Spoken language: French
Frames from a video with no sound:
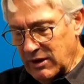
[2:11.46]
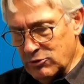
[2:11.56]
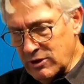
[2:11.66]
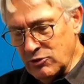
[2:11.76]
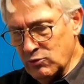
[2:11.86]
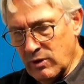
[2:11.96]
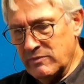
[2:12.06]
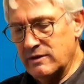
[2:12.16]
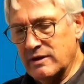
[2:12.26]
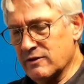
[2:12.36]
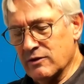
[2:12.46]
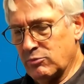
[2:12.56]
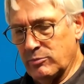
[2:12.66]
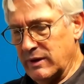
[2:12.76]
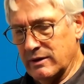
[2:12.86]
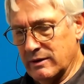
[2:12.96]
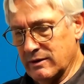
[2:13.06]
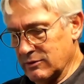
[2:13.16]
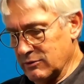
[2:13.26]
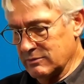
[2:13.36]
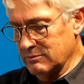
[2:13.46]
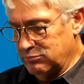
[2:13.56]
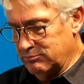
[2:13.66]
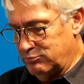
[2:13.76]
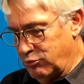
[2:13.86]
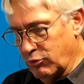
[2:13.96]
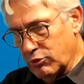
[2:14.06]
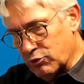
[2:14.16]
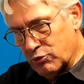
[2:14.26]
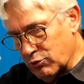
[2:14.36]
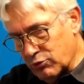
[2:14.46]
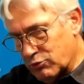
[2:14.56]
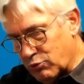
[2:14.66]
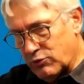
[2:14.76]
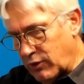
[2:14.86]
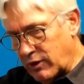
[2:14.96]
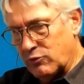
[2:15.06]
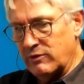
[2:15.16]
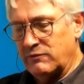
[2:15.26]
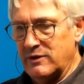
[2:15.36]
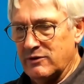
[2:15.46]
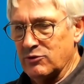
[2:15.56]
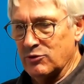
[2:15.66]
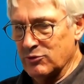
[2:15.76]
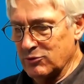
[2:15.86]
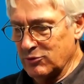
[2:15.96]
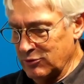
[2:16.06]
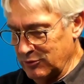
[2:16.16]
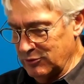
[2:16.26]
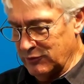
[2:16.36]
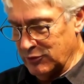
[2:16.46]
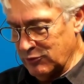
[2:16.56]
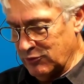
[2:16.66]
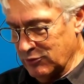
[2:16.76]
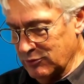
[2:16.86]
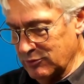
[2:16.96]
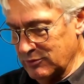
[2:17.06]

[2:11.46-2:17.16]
donnez-nous un petit exemple pour que, ça soit fixe dans nos, devant nos yeux